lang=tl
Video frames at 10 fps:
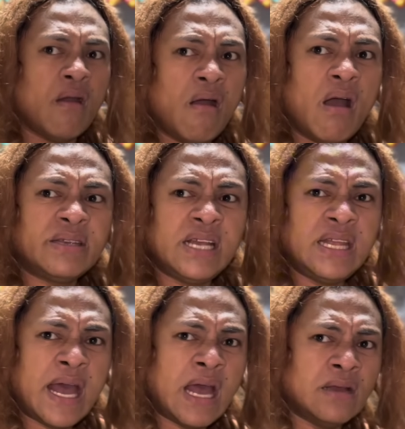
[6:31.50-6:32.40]
O sige
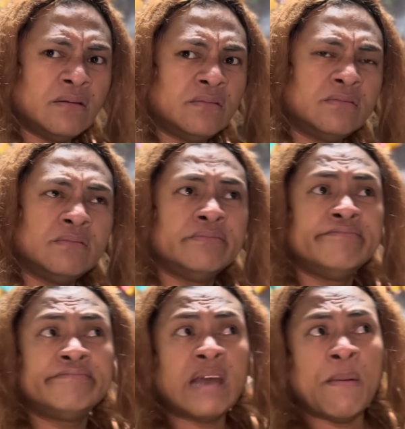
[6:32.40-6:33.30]
na.
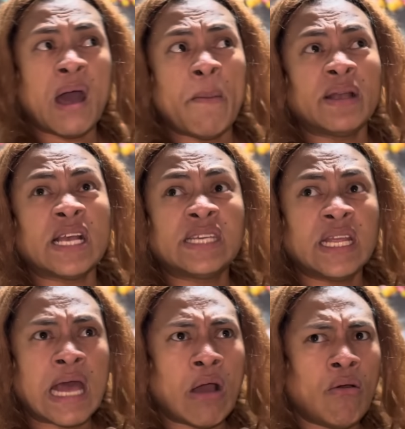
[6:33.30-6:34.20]
Tama ka, magsasara
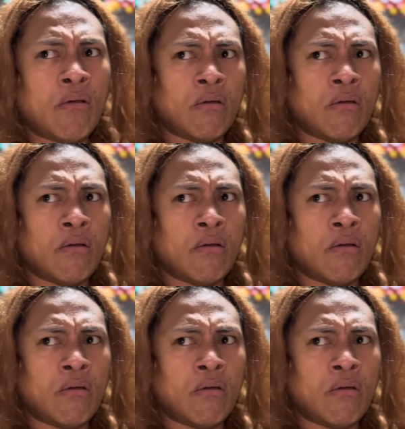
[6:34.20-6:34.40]
na ako.